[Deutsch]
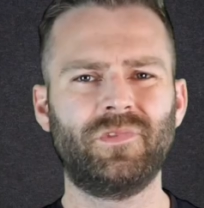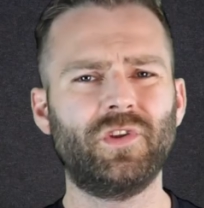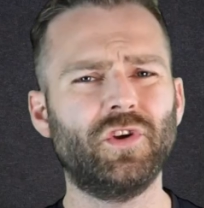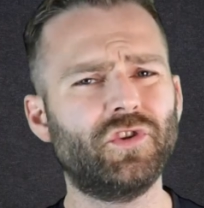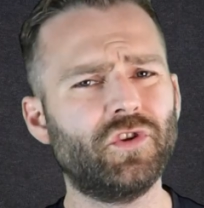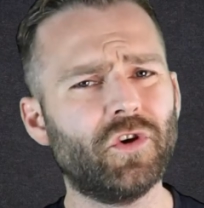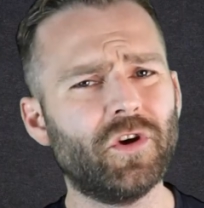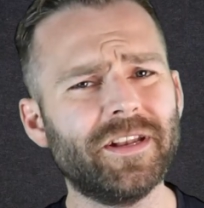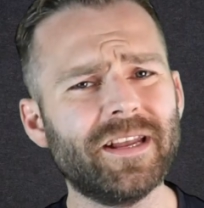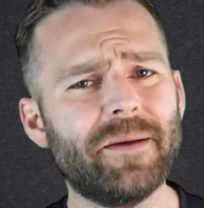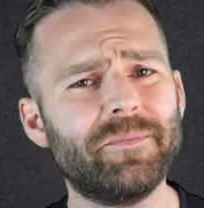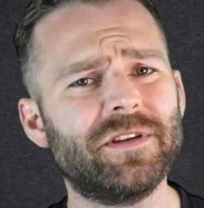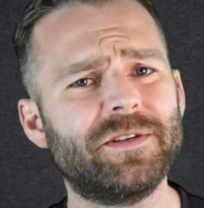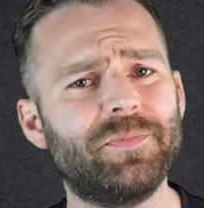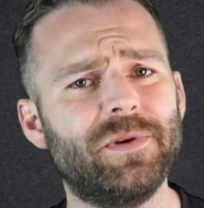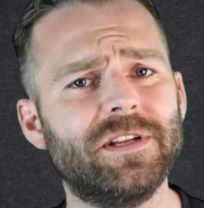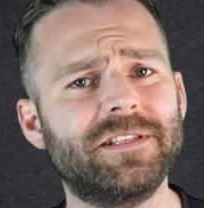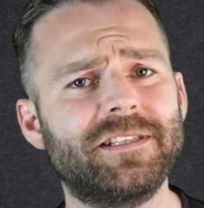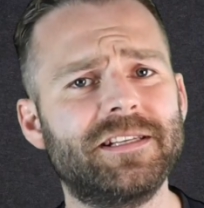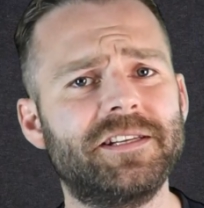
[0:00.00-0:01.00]
dort habe ich
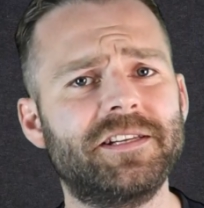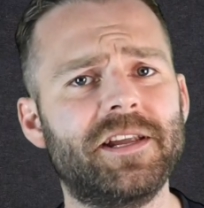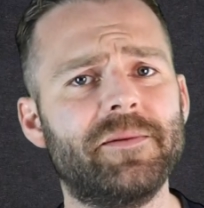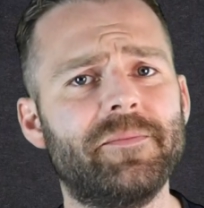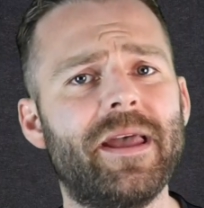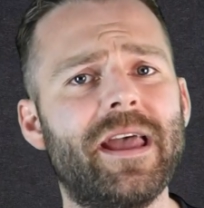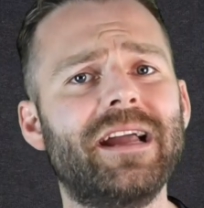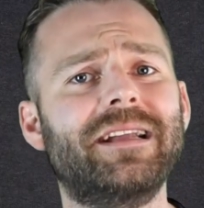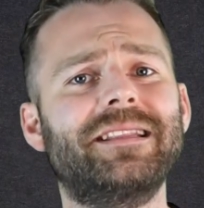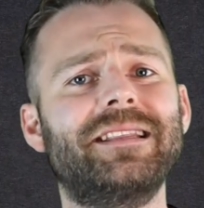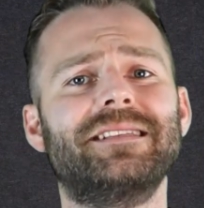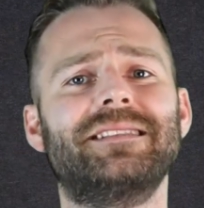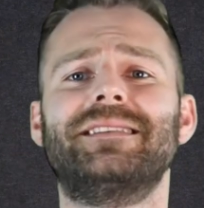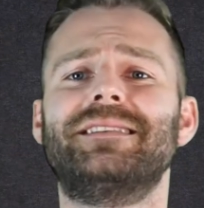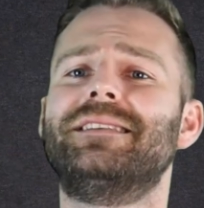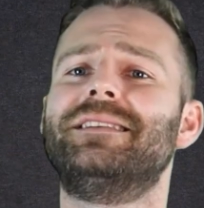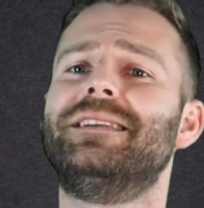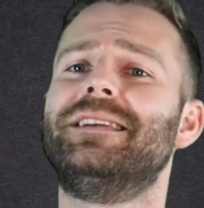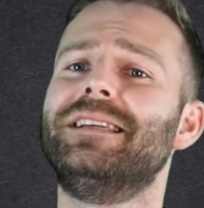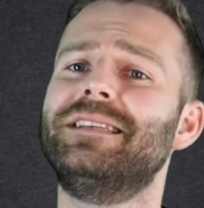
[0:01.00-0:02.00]
plötzlich gemerkt, dass ich
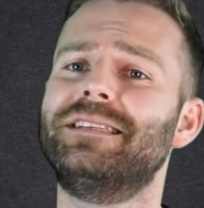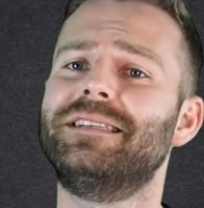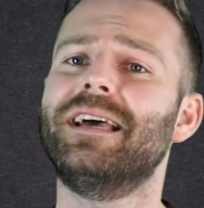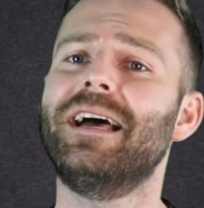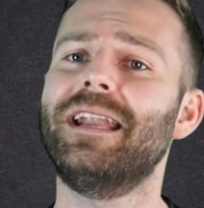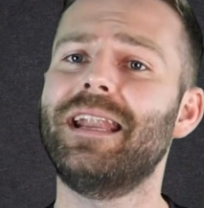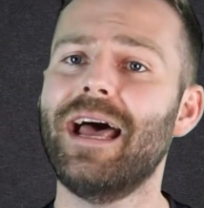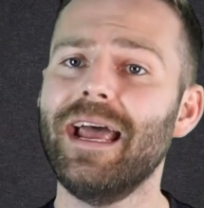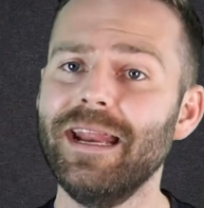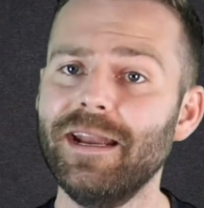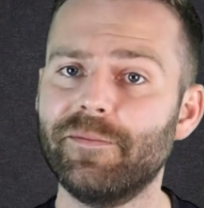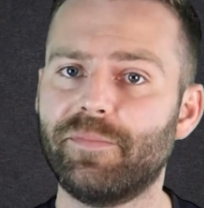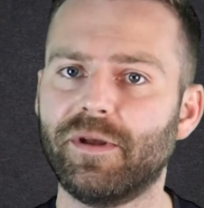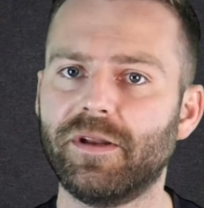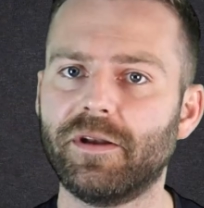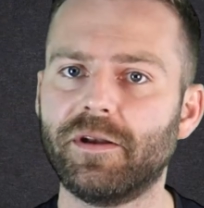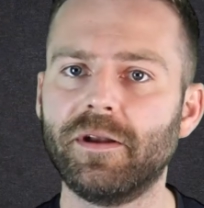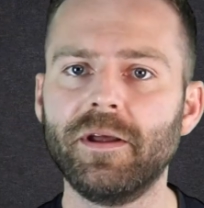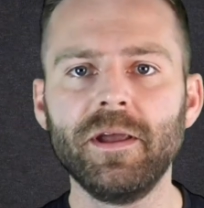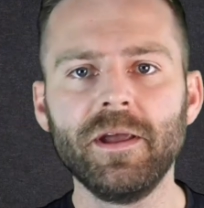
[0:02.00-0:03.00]
nicht alleine bin.